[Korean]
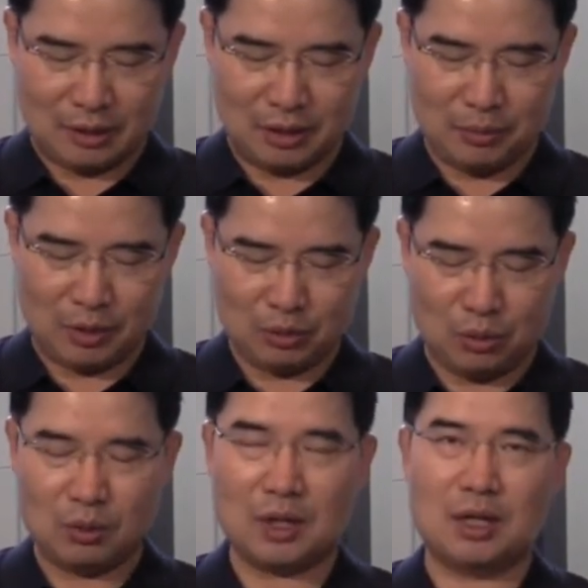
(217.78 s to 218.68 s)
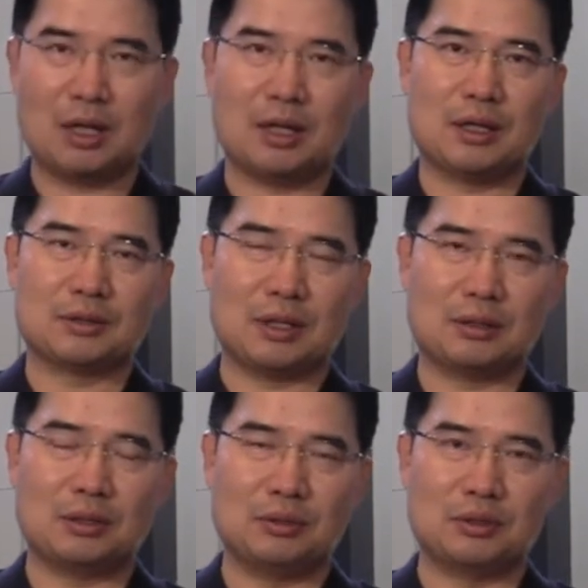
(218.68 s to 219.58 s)
이번 코로나
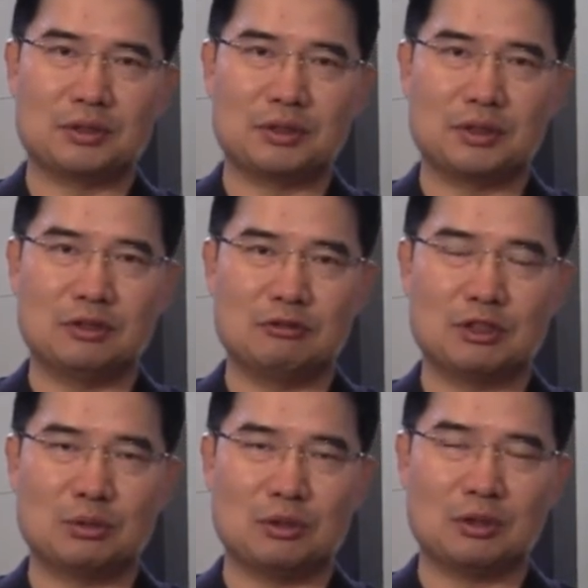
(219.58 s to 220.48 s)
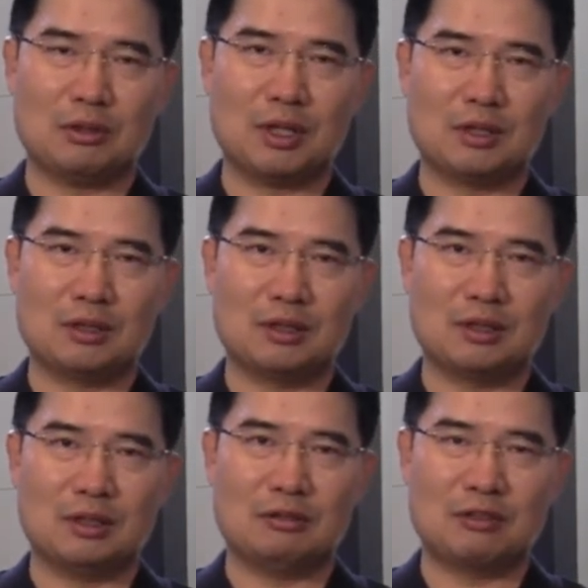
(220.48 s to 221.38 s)
사태도 역시 우리 손을 떠난
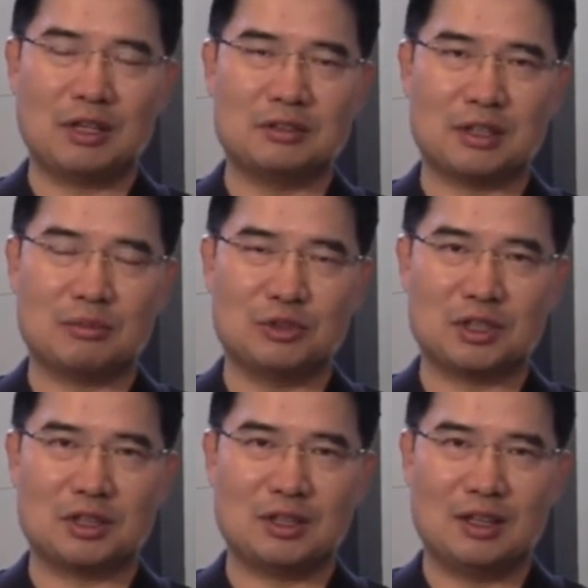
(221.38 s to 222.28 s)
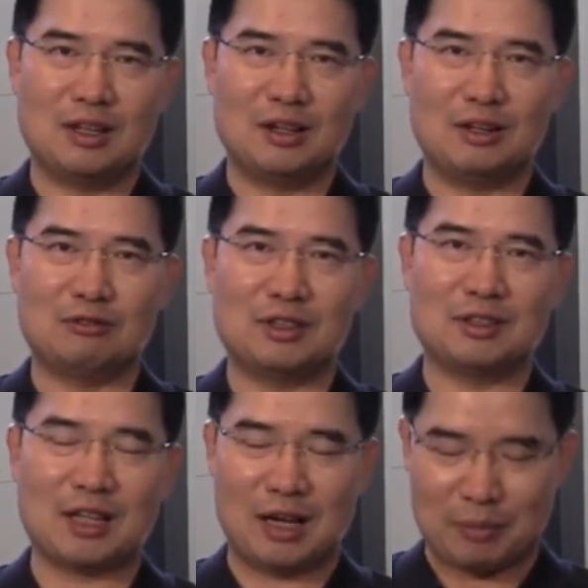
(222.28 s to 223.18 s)
우리 인생의 문제를 어,
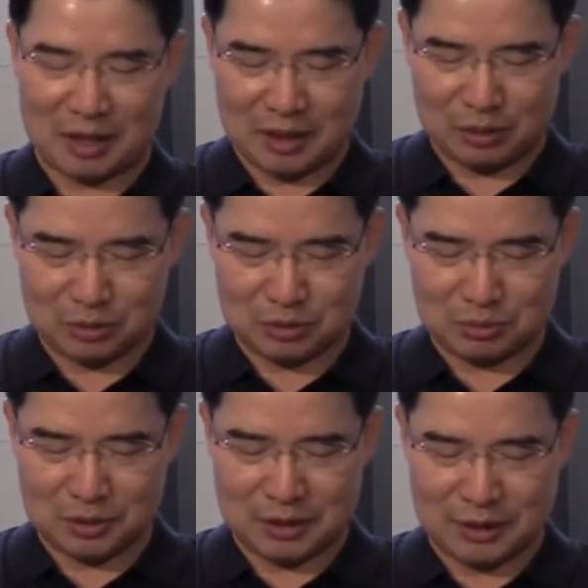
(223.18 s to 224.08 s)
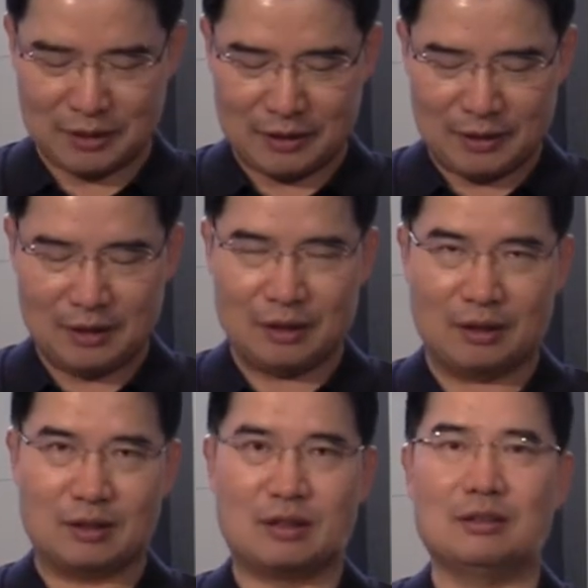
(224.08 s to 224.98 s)
우리는 다 만나고 있습니다.
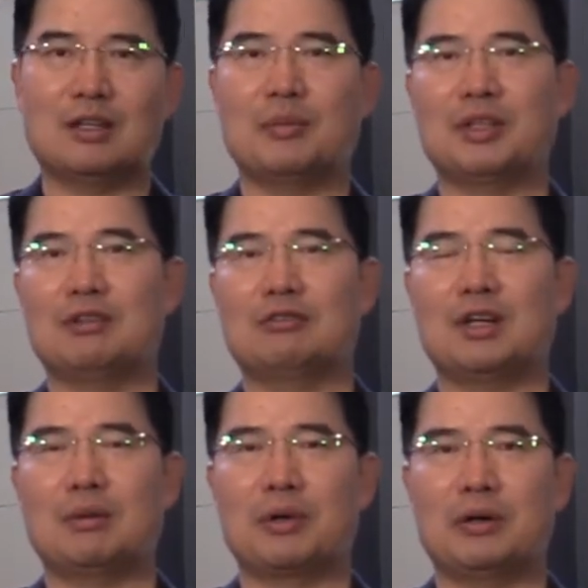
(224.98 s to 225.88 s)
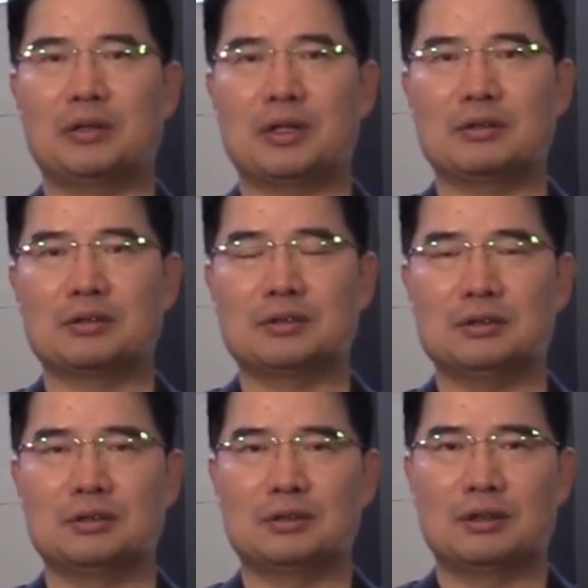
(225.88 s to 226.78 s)
어, 그럴 때마다 우리가 배워야 될
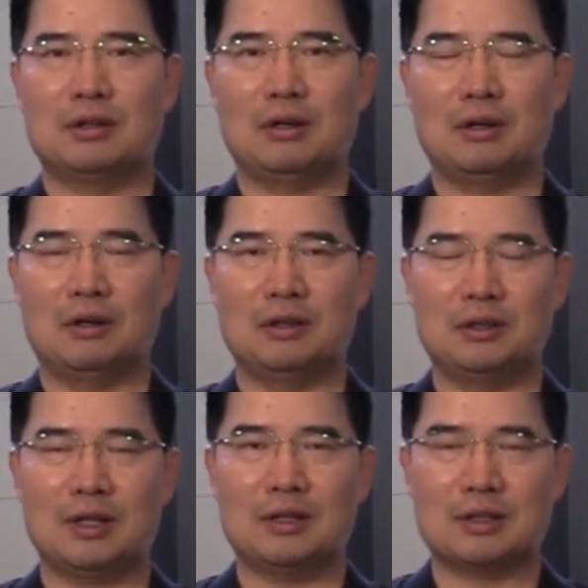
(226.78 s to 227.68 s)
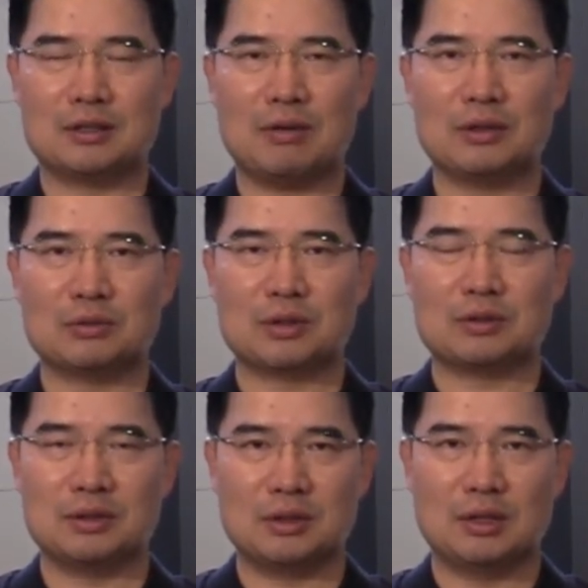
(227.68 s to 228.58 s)
것은 어, 이러한 상황
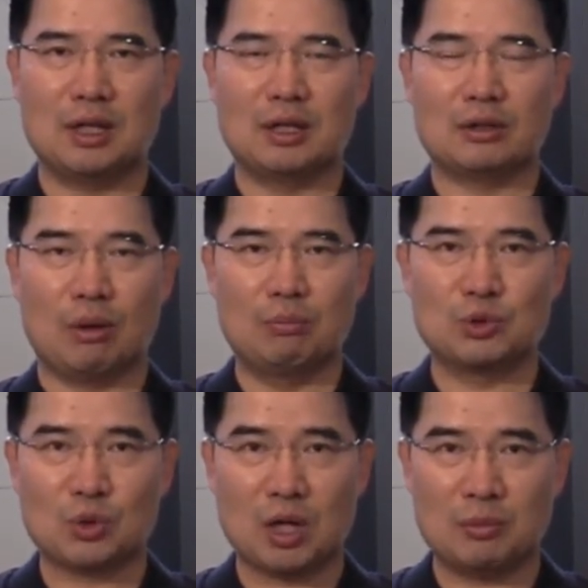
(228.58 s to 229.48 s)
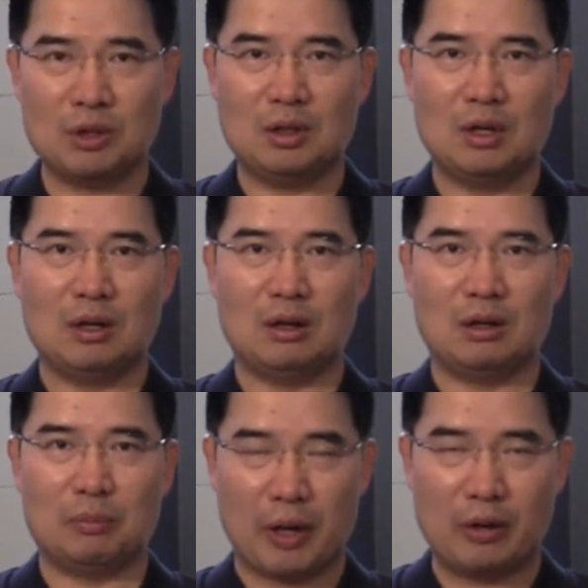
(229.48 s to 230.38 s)
속에서 늘 겸손함을
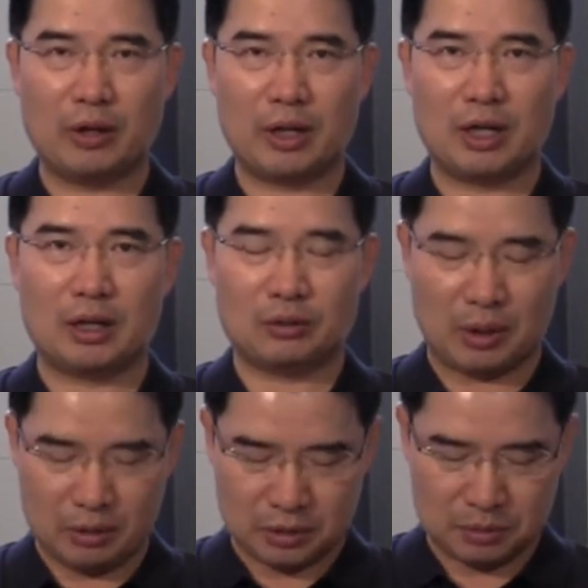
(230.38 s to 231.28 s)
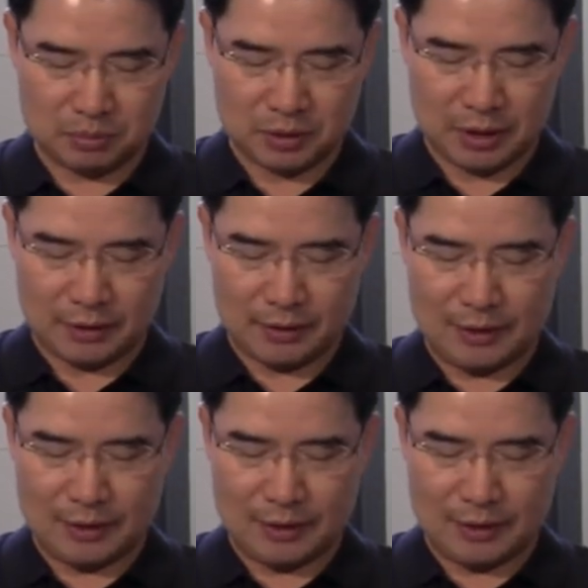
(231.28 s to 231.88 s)
배워야 될 것입니다.